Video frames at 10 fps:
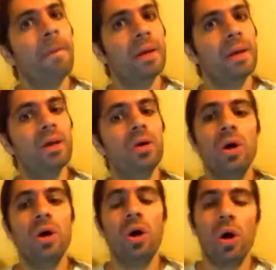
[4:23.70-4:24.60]
Pero
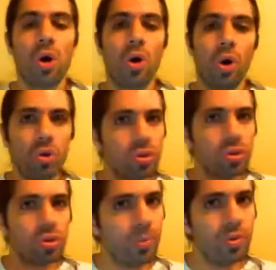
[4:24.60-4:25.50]
con otros
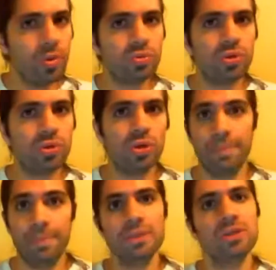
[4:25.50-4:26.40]
puntos que
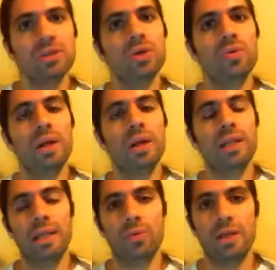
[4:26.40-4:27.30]
también son igual de,
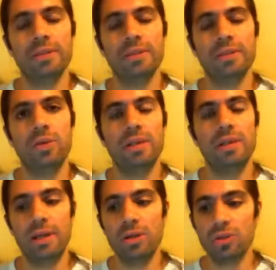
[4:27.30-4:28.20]
vulnerables, igual de
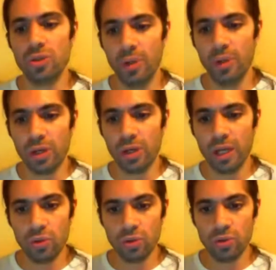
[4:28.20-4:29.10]
peligrosos, veo que no,
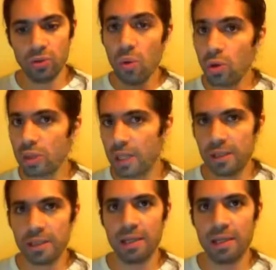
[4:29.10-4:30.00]
no, hubo
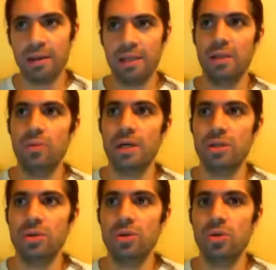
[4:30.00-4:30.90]
tanta, tanta
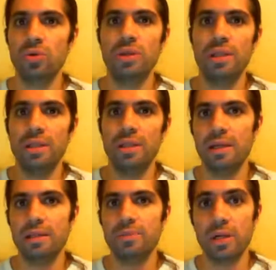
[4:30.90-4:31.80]
educación o no están tan
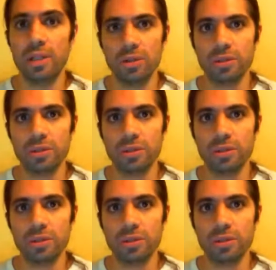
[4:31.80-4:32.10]
expuestos